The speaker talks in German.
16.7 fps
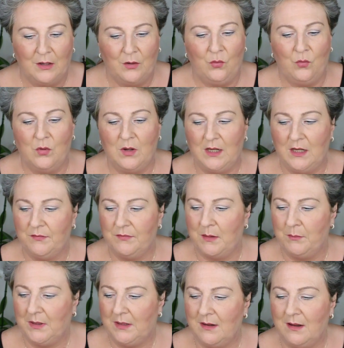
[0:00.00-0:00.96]
Nur ich
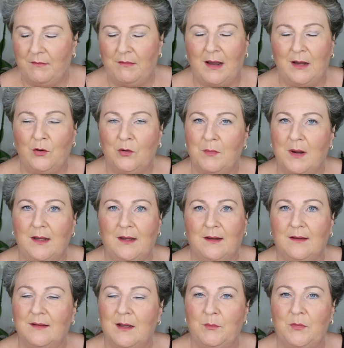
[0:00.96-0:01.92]
war mittlerweile und meine
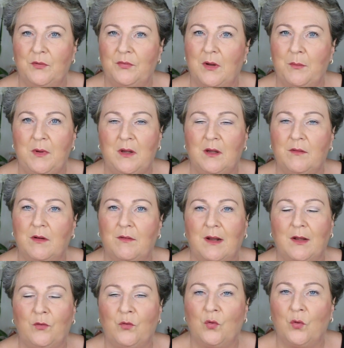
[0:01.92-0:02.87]
gesamte Familie, wir
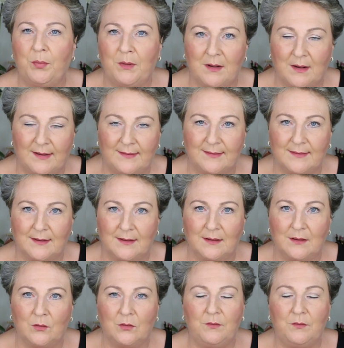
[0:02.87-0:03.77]
waren so begeistert.